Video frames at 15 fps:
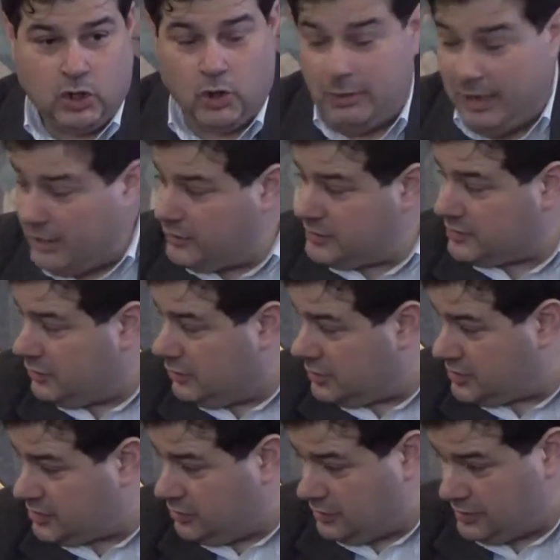Come l'anno
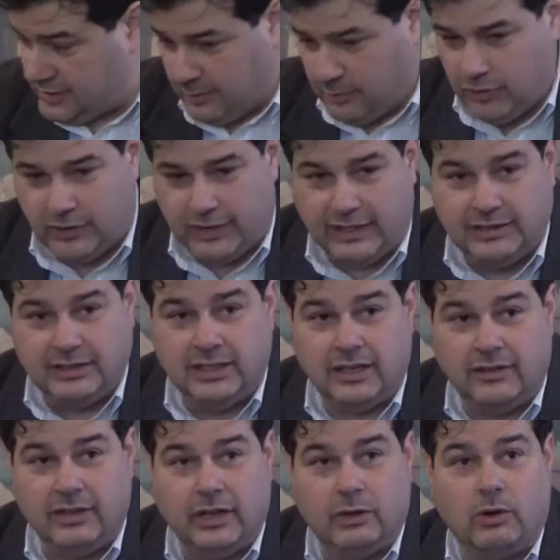scorso siamo onorati di
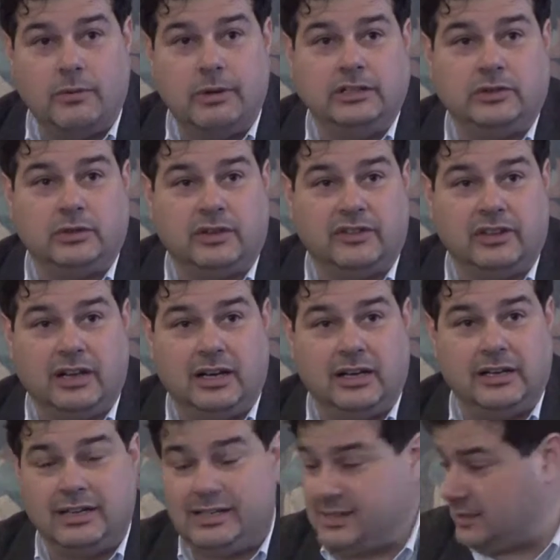riavere nuovamente una
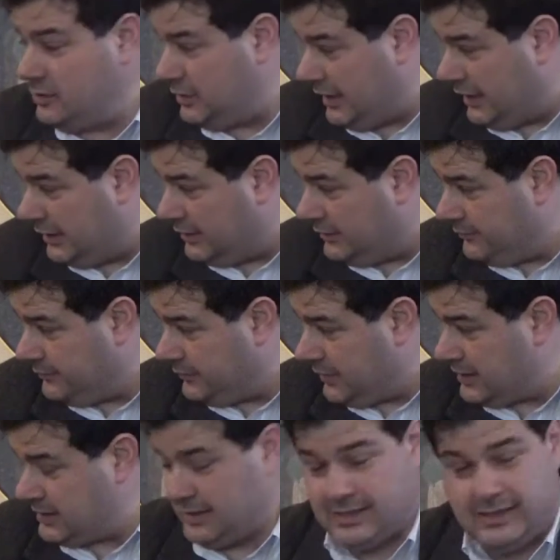finale nazionale,
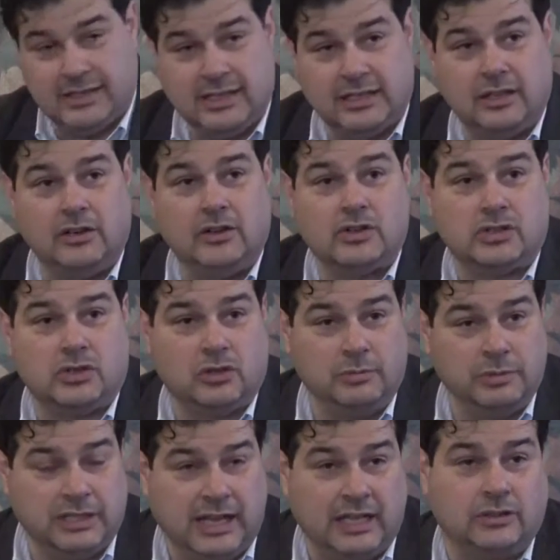è stata assegnata al nostro
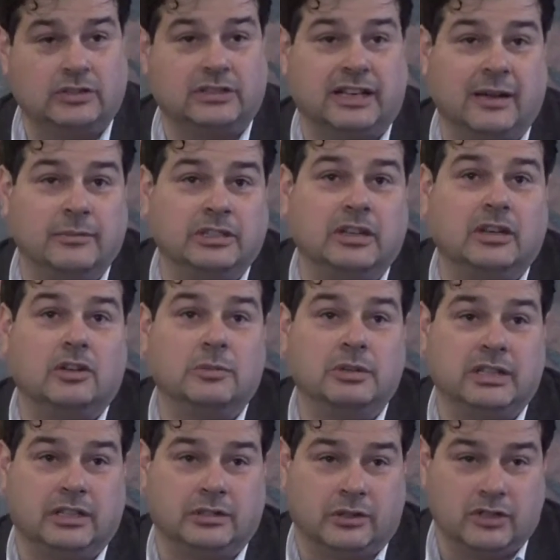comitato tramite il
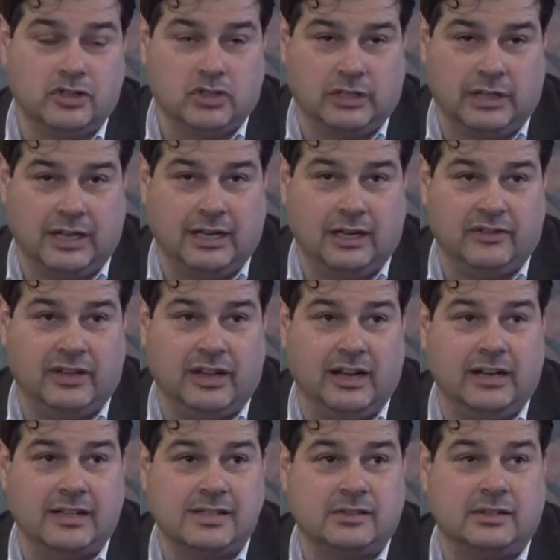comitato regionale la finale
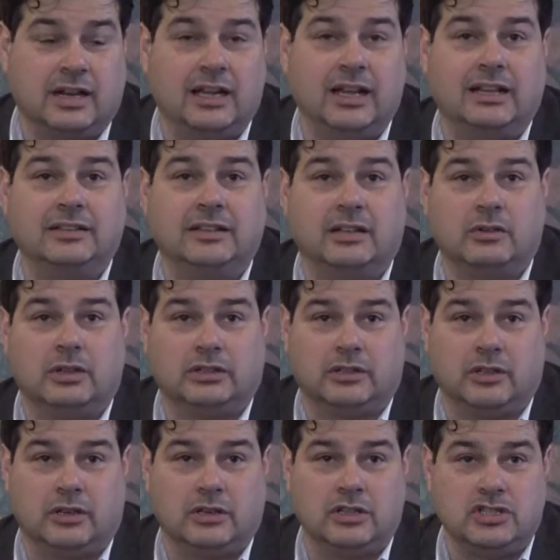nazionale under
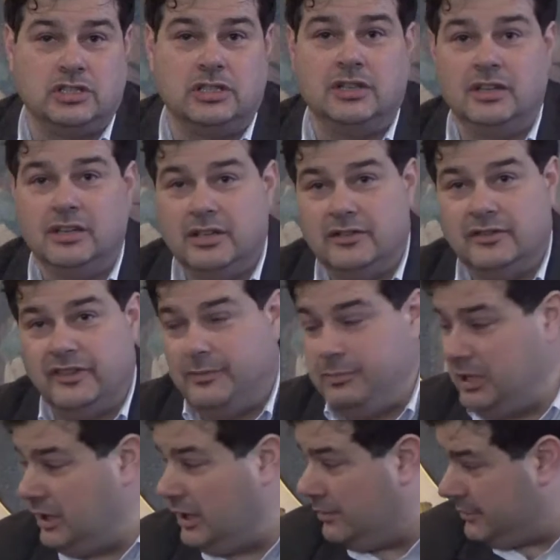14
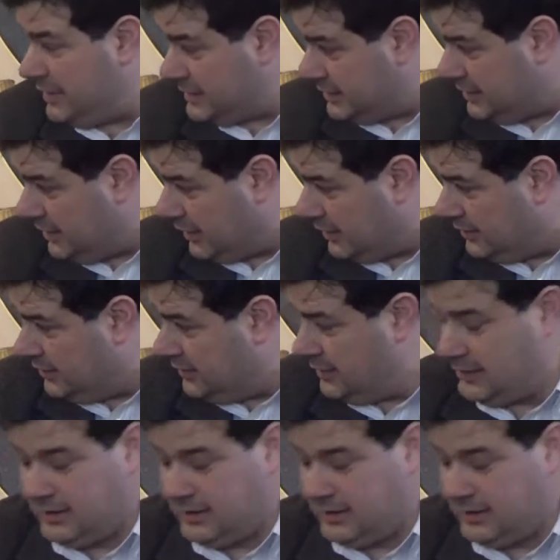femminile e maschile.